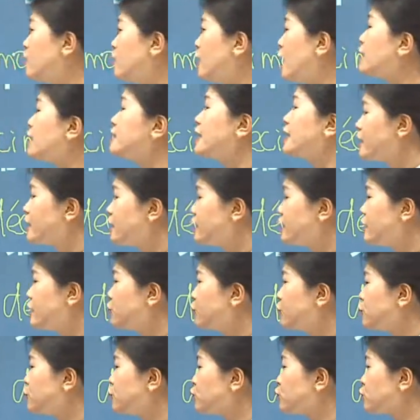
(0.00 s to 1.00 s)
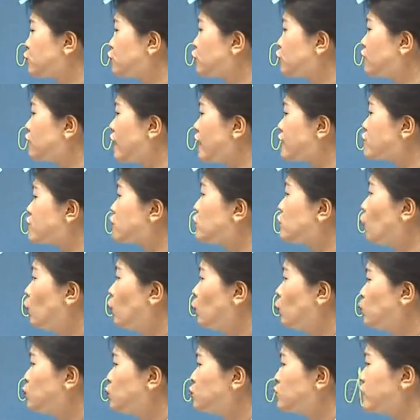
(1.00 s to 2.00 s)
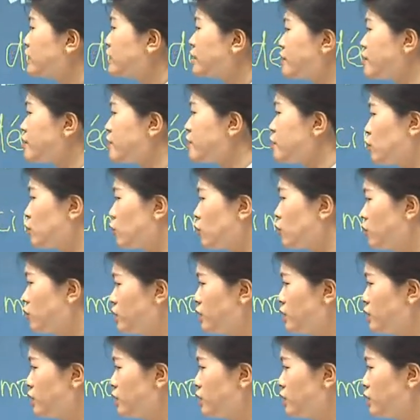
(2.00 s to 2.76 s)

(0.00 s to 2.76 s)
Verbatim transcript: 啊，它还可以有一种说法是 undecimo。